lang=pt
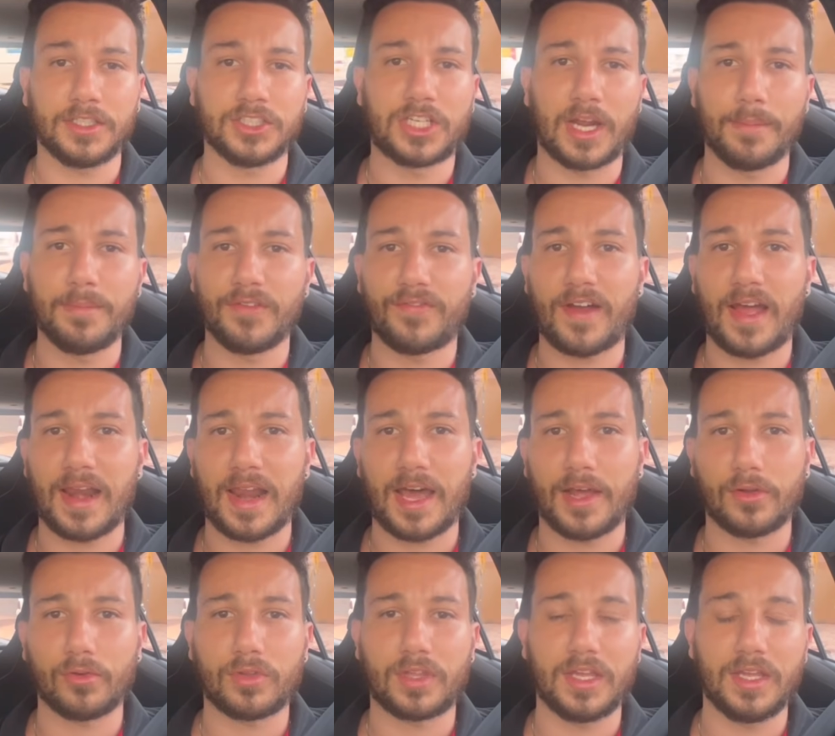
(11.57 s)
Já me
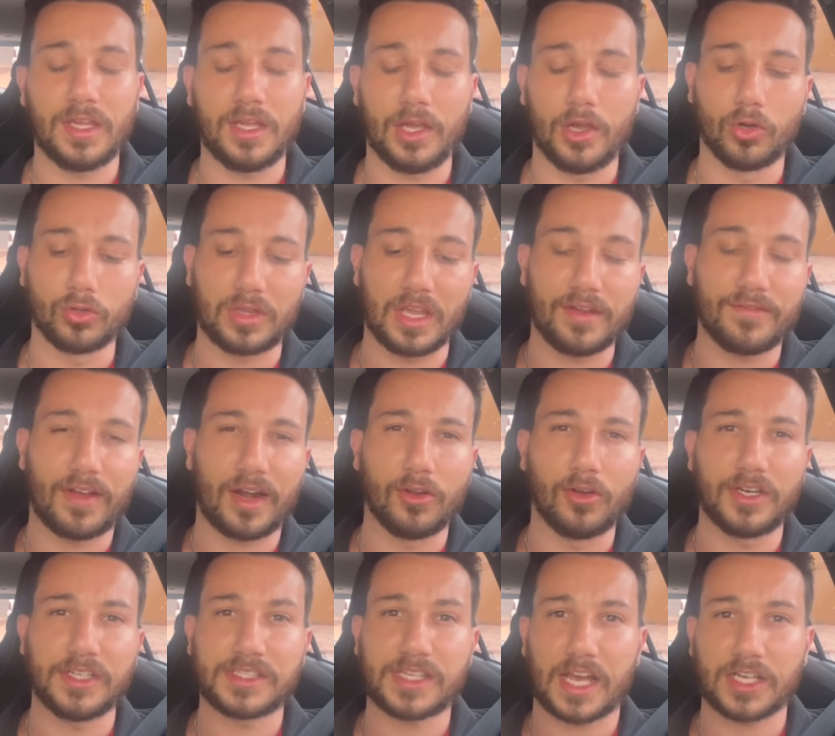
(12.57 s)
falaram que eu tenho que
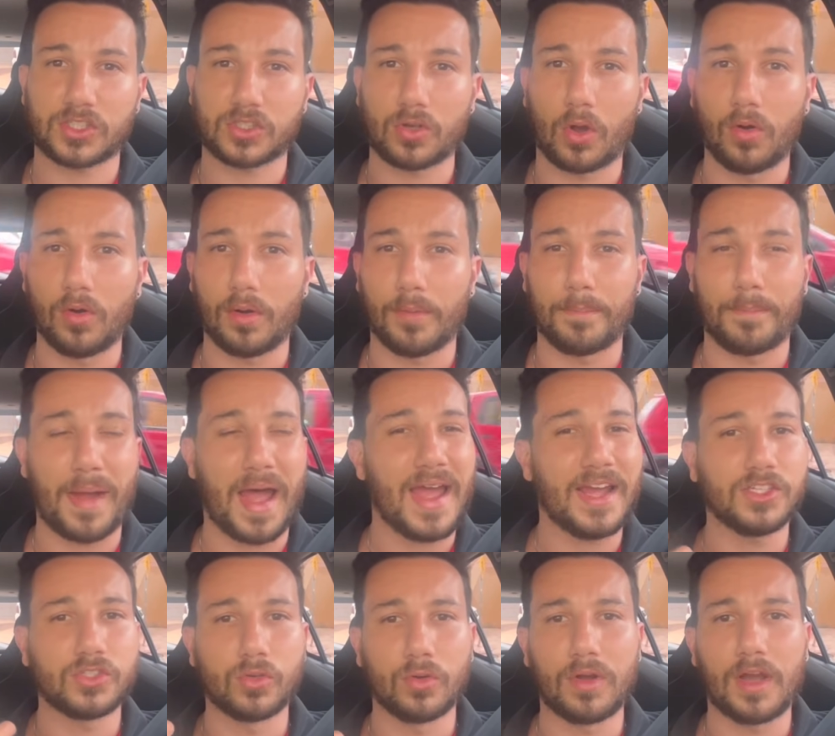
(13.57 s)
valorizar só
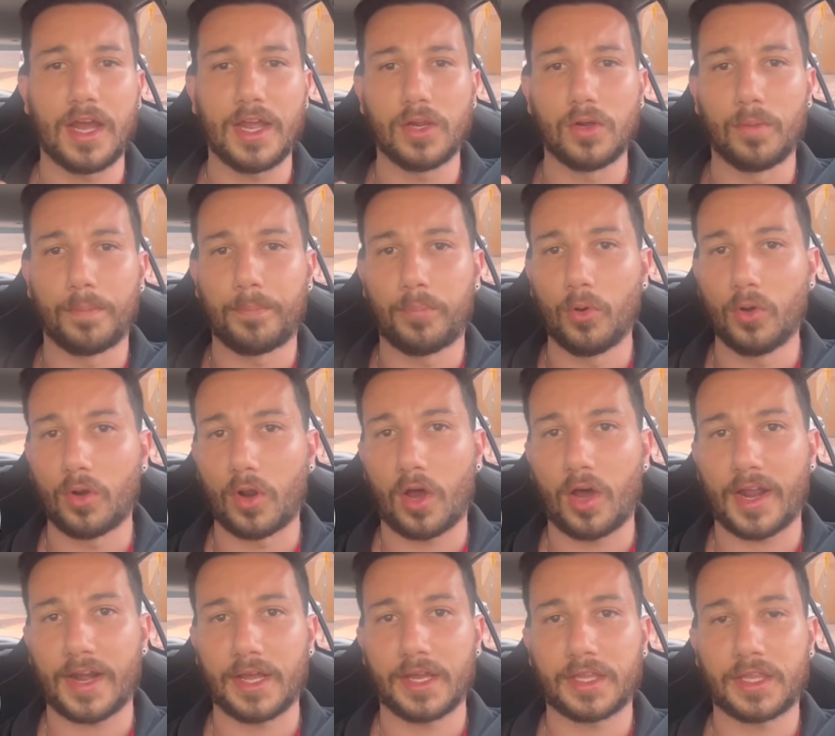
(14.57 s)
mais o ganho por
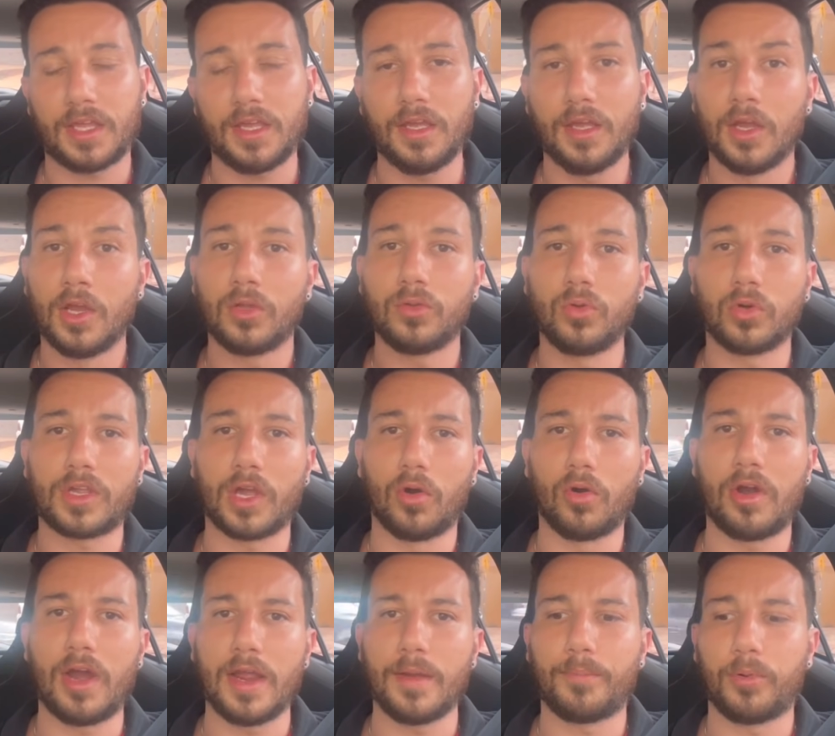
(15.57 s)
hora aqui do que o
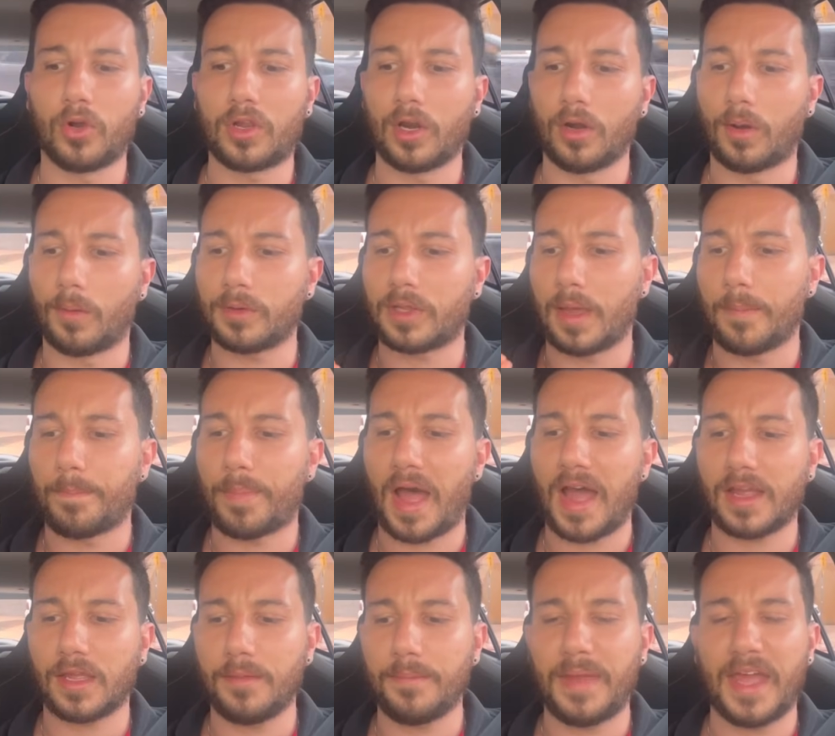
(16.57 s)
ganho por quilômetro, que
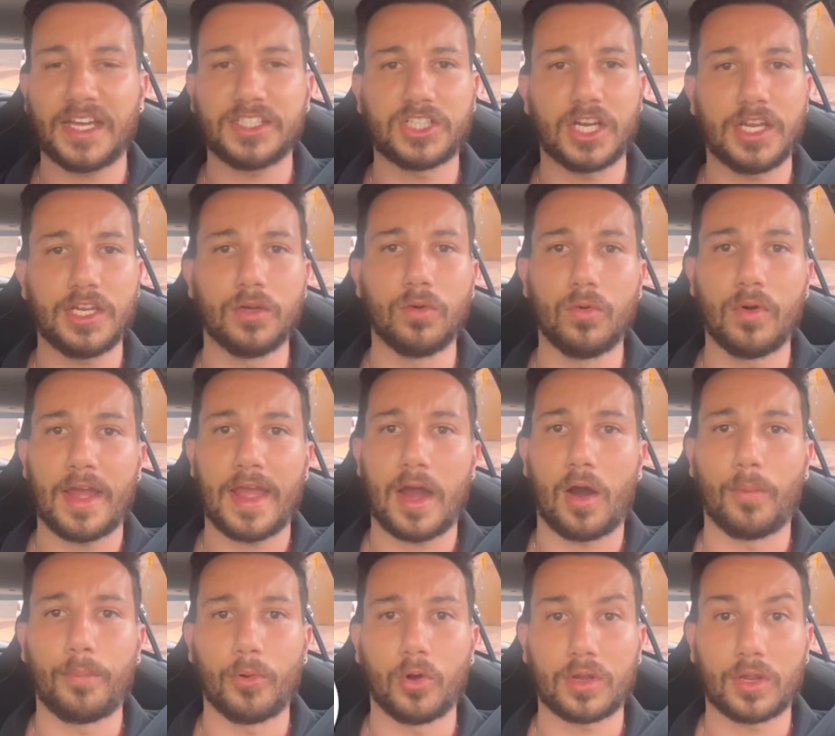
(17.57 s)
paga em média aí um
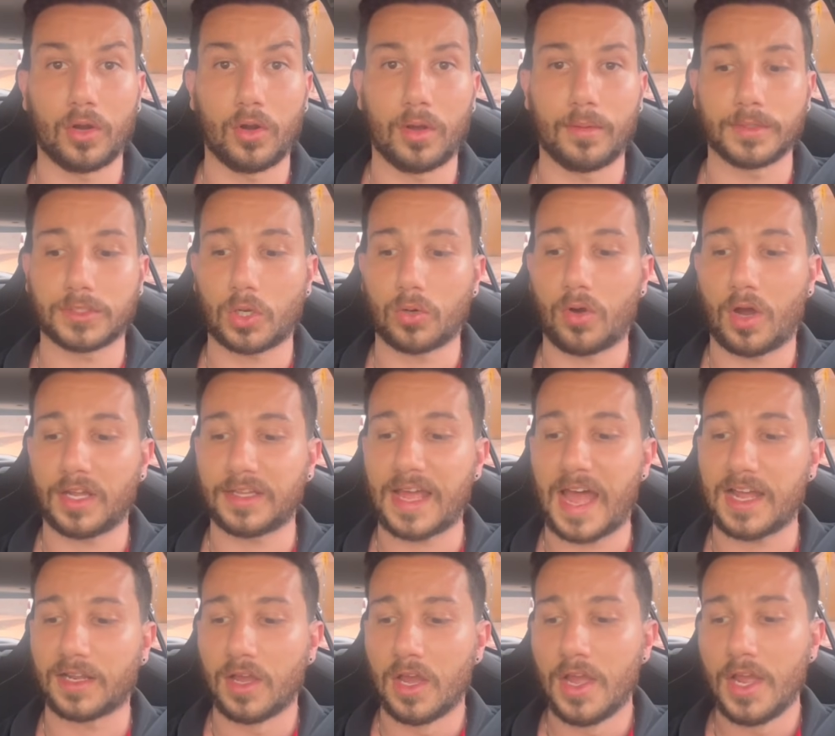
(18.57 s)
real por quilômetro
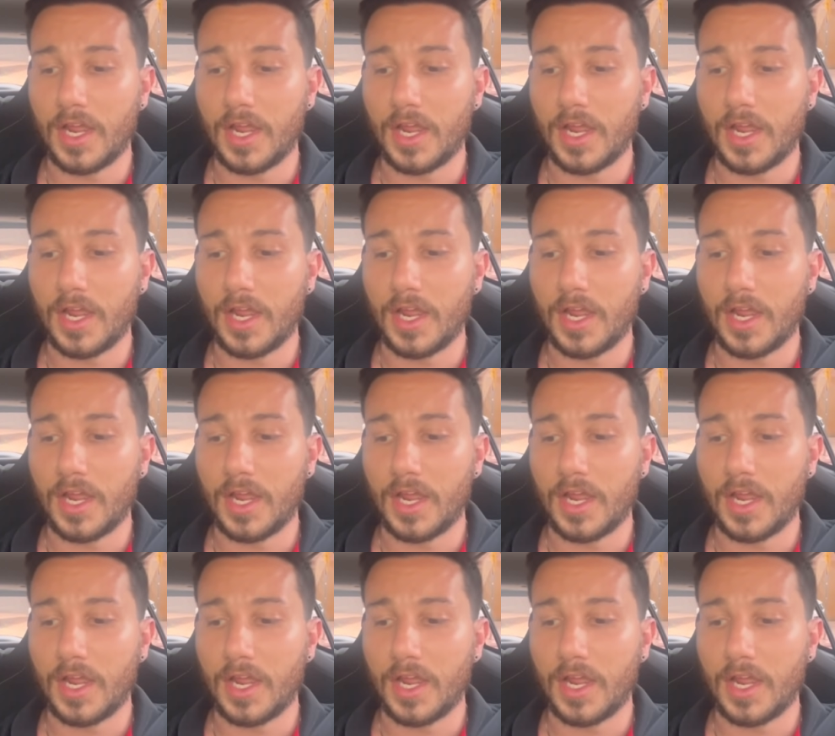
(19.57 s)
rodado.